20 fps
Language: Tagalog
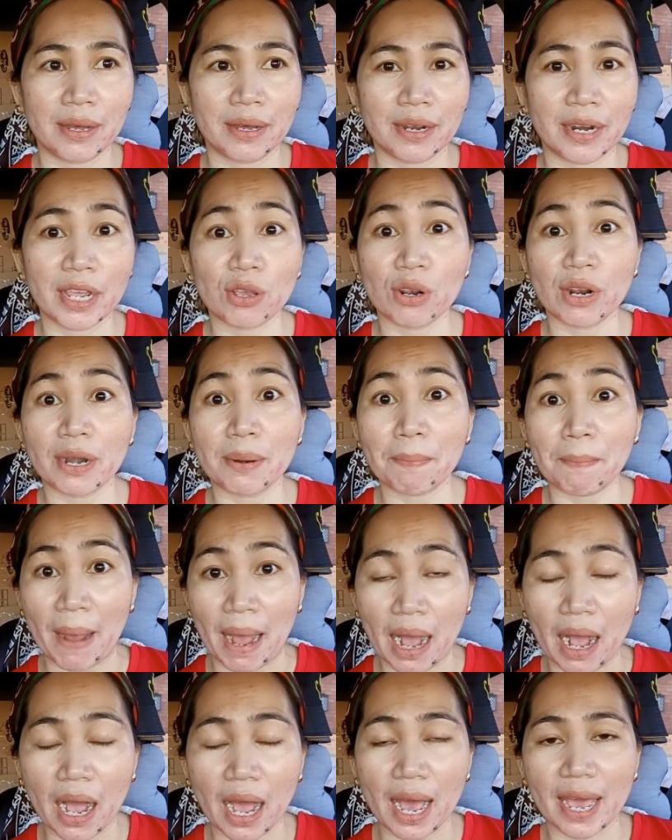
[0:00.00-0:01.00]
regular
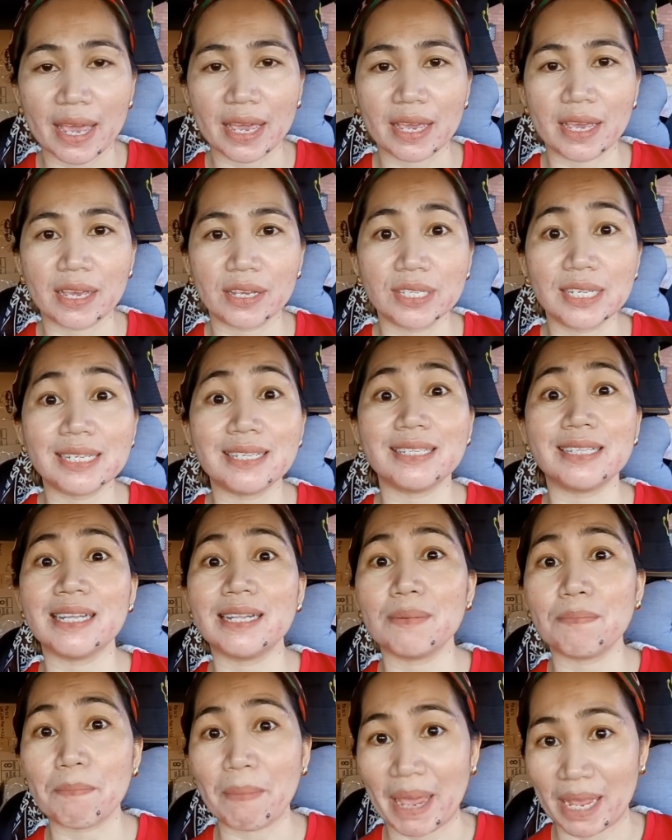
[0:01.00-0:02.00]
pack ay
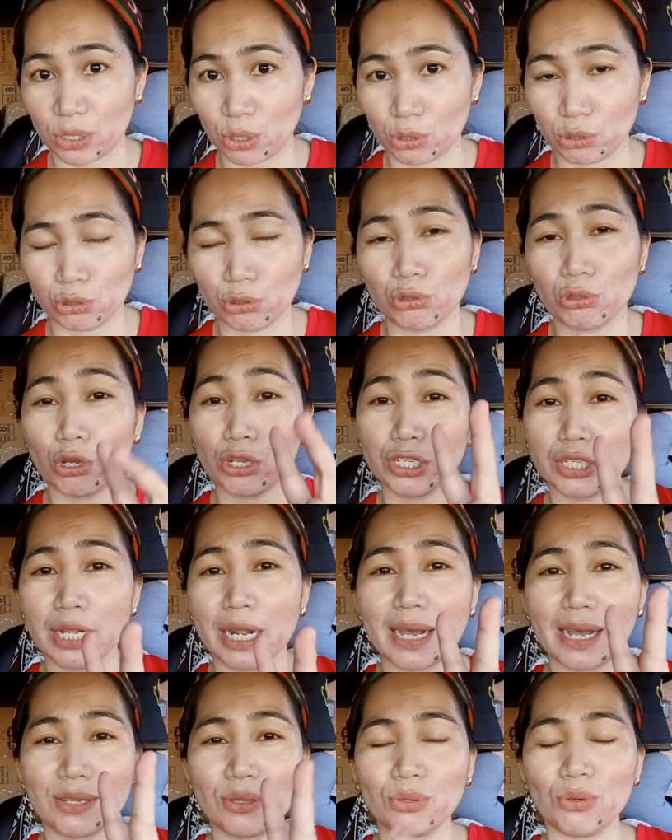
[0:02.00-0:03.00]
16 pesos. So, dos
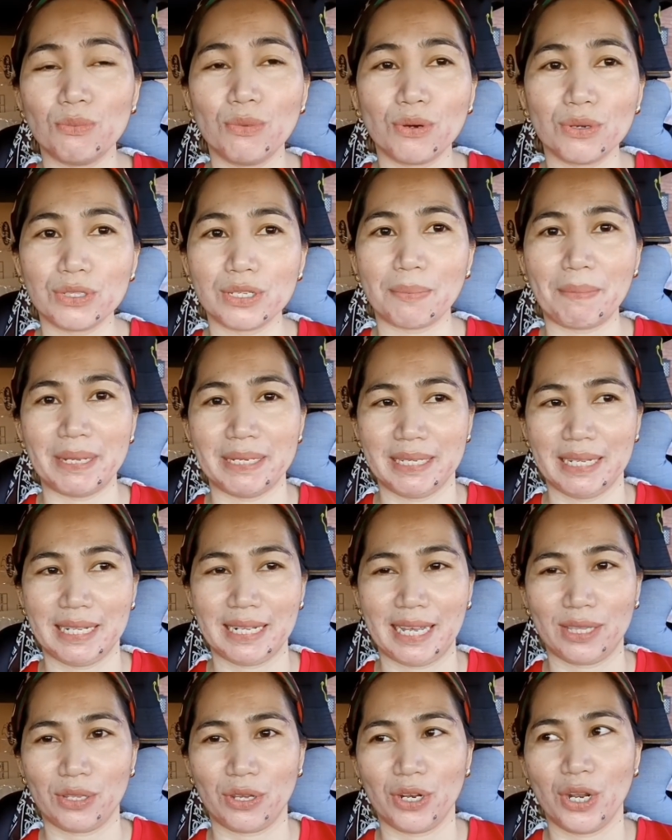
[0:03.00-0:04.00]
lang ang tubo ko sa
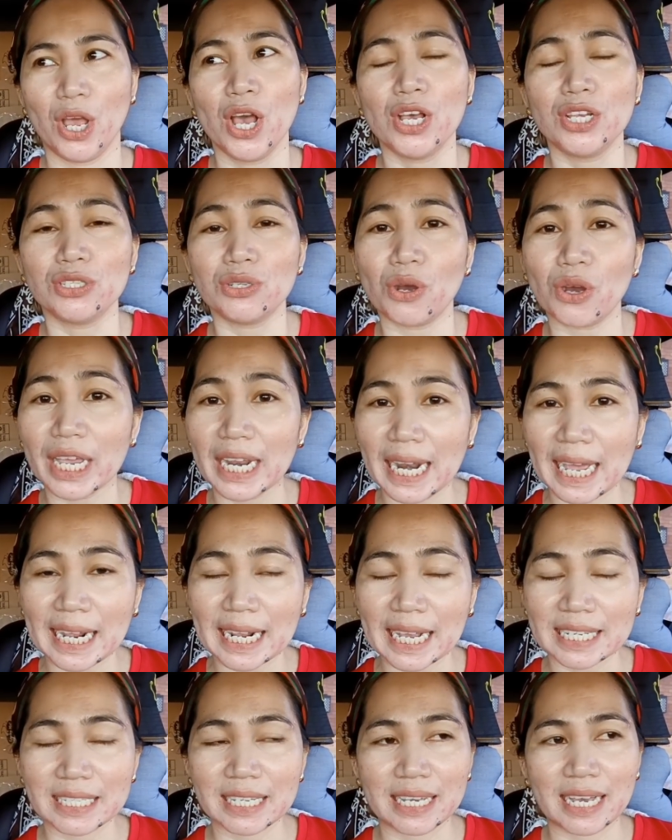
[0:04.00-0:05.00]
Pansit Canton. So, okay lang
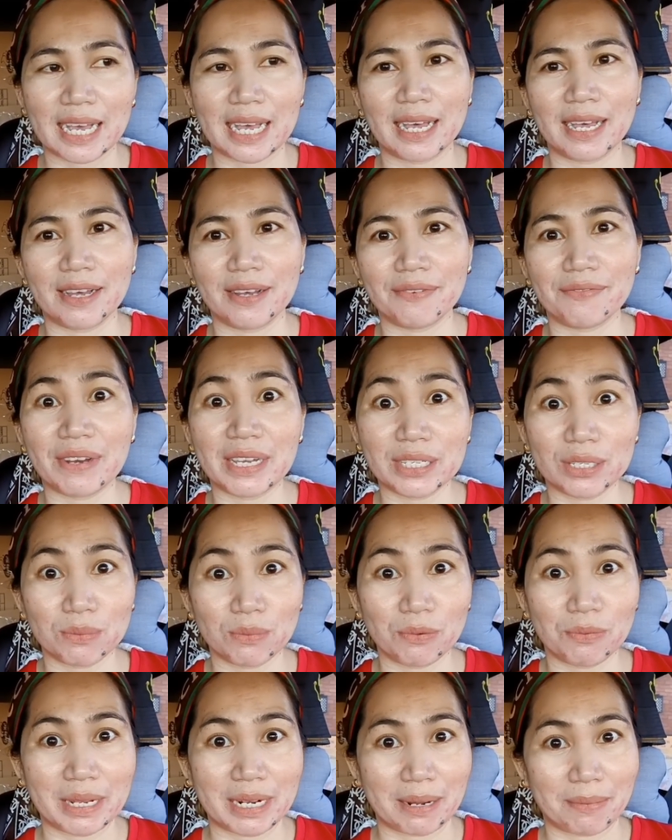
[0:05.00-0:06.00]
kasi nga,
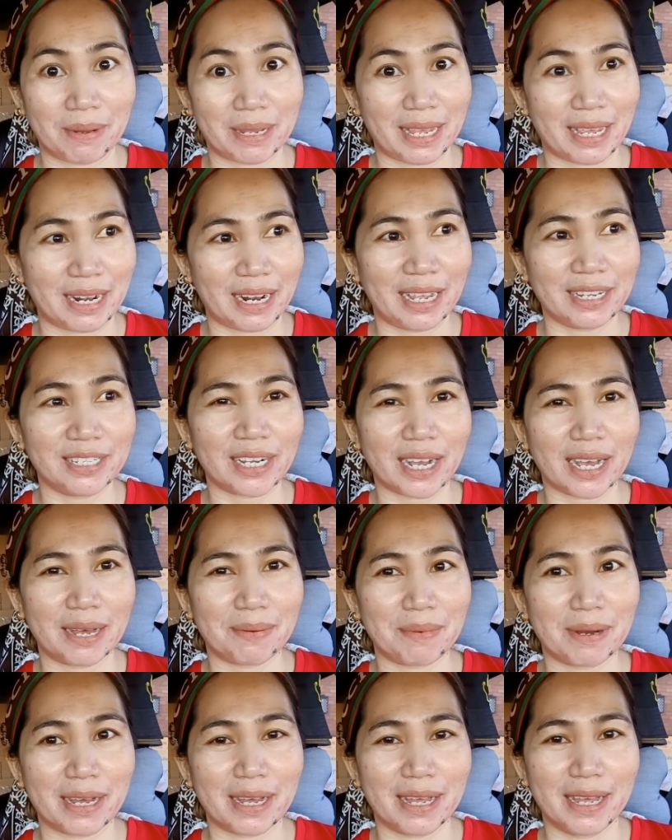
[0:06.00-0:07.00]
fast moving naman yan. At
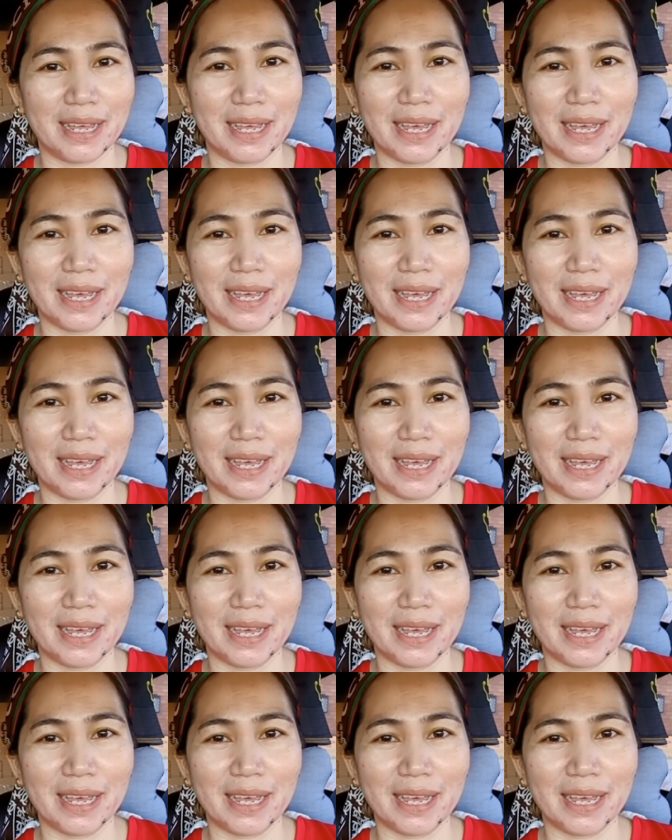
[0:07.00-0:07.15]
saka mga